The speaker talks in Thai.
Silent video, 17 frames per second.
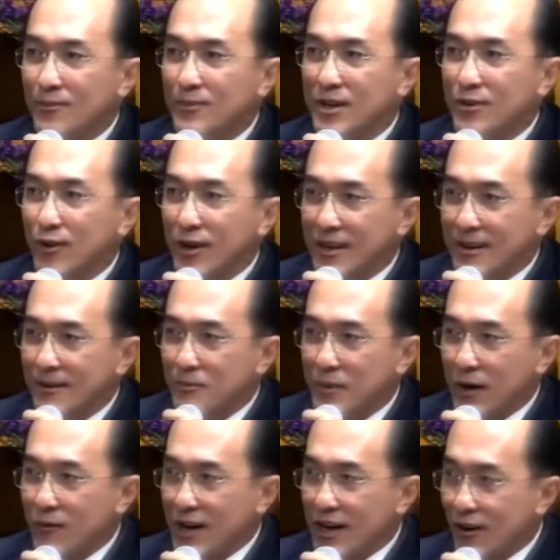ไปด้วยเขาแปล
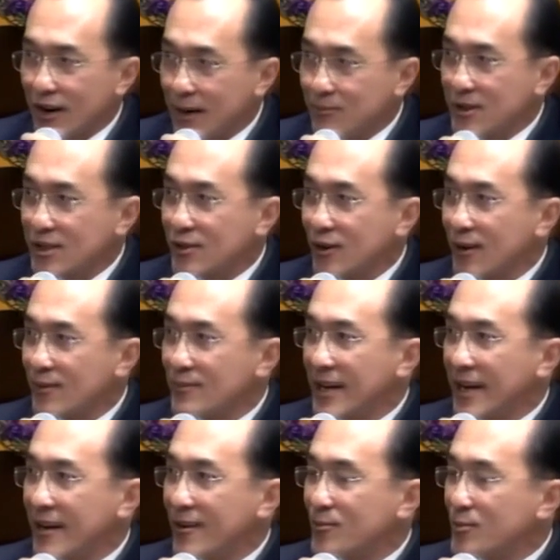ว่าเขารับผิดชอบ
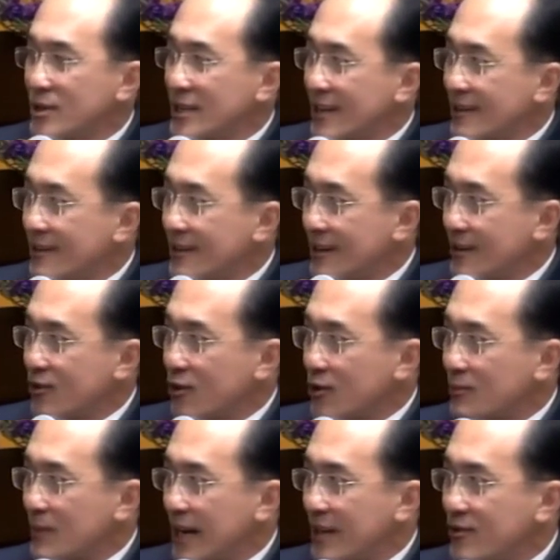แล้วเพราะฉะนั้นเรื่องกฎ
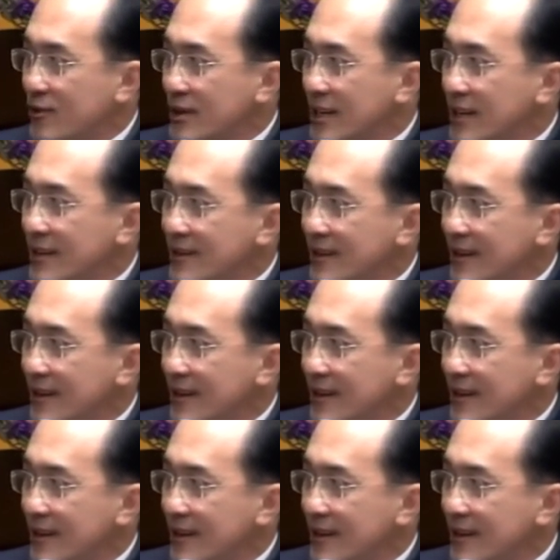หมายตรงนี้